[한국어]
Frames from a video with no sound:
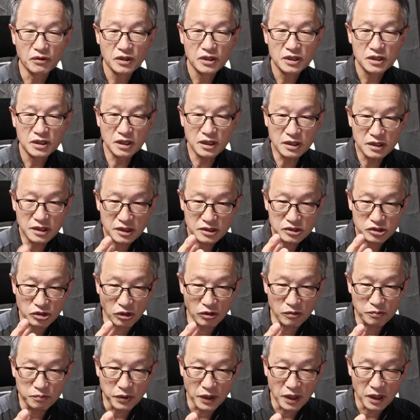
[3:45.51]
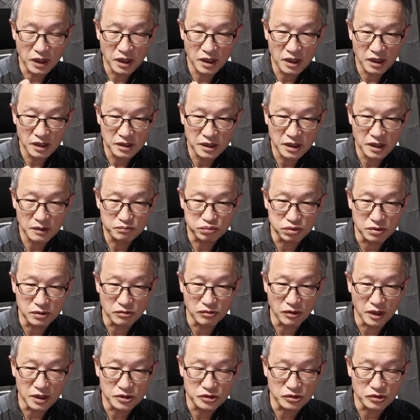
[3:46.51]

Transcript: 일개 정파에 불과한